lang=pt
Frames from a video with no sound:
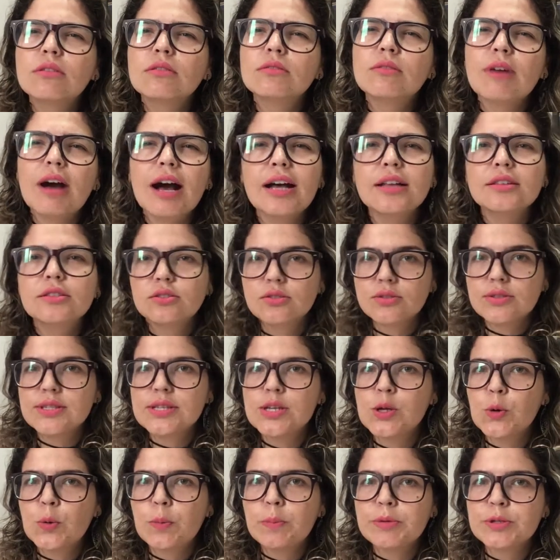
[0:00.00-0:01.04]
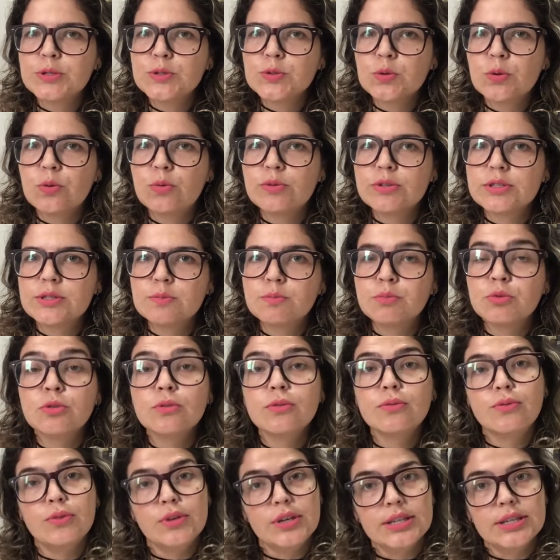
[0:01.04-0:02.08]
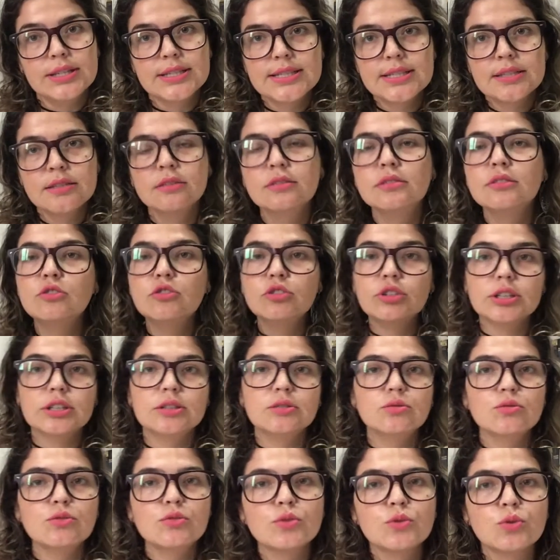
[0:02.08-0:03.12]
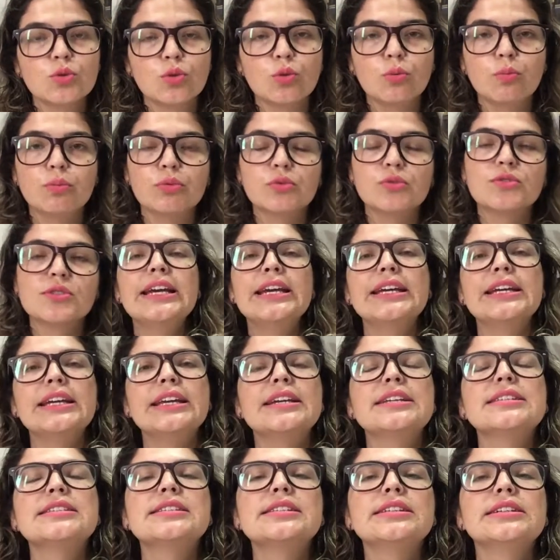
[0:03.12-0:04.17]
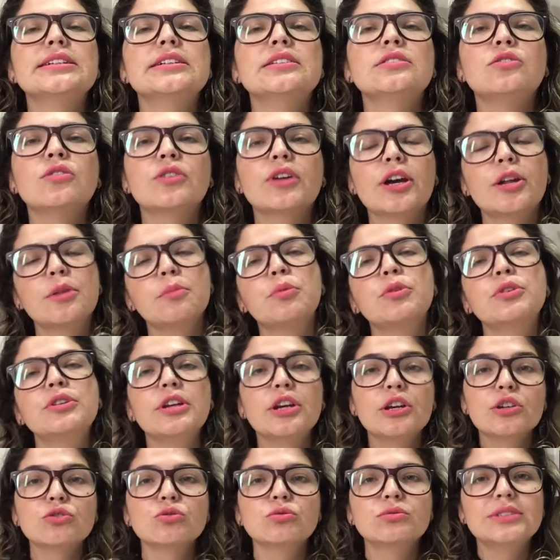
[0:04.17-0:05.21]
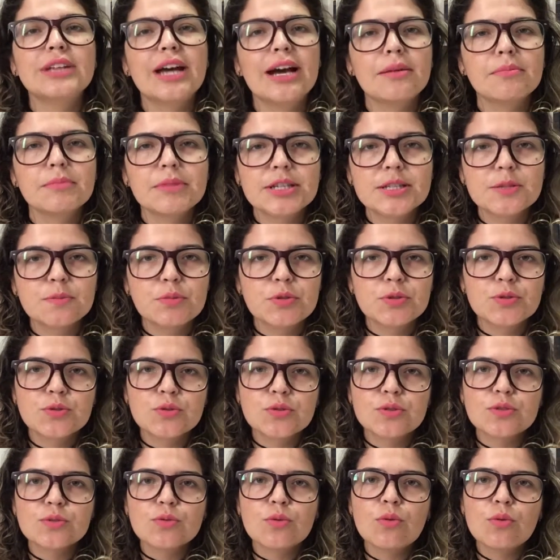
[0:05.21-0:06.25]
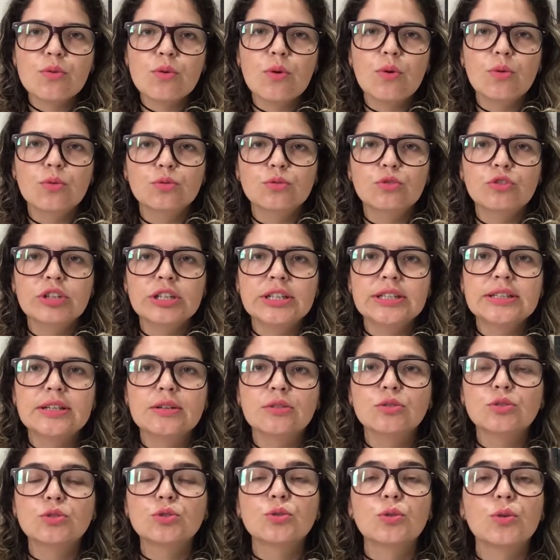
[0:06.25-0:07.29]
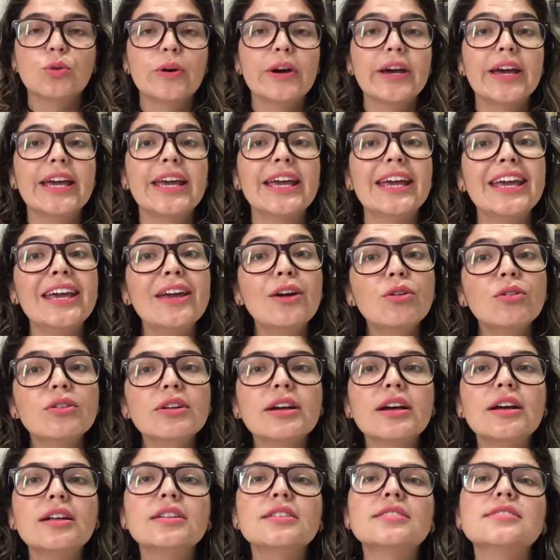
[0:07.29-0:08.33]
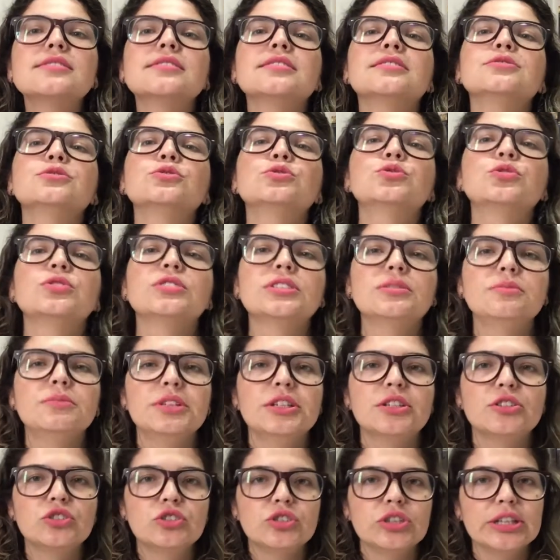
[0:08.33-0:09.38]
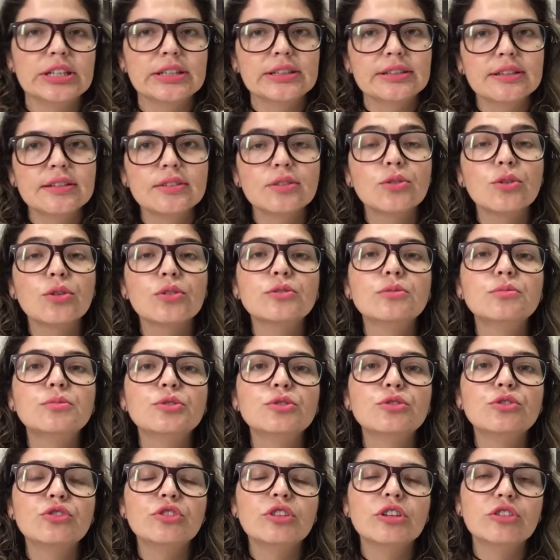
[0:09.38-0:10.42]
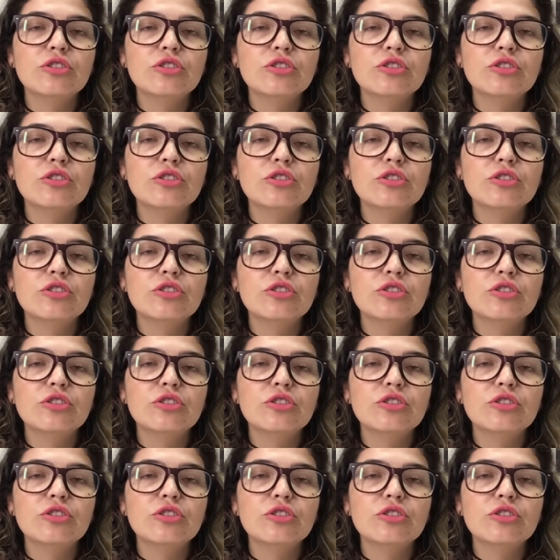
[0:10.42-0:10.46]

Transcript: quatro ou cinco pessoas por vez, tirando os grupos. E esse ano eu quero poder ajudar mais pessoas com coaching. Então eu tô reorganizando toda a minha agenda, todo o meu dia a